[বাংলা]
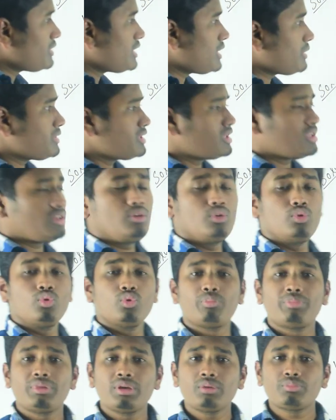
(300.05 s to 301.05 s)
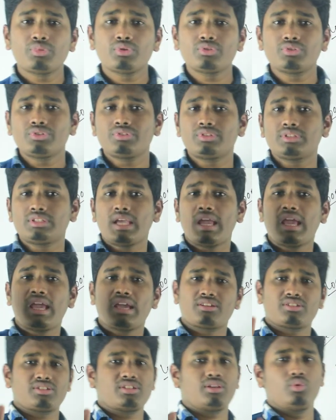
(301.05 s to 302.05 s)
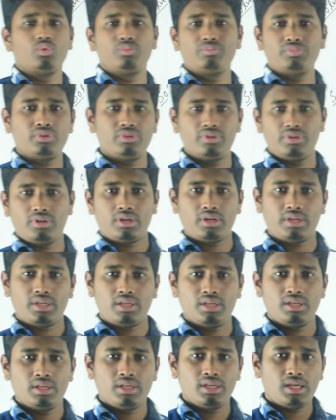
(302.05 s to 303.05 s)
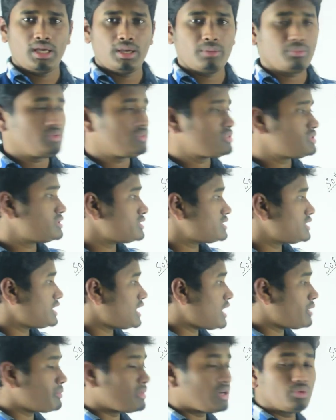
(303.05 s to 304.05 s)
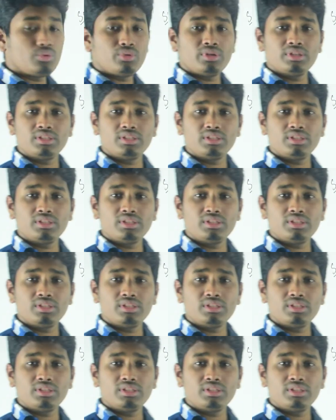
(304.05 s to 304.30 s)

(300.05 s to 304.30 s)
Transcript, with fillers: মানে আমাদের লুপিং পদ্ধতিতে একটা লুপ তৈরি হয় এবং হচ্ছে সে হামাগুড়ি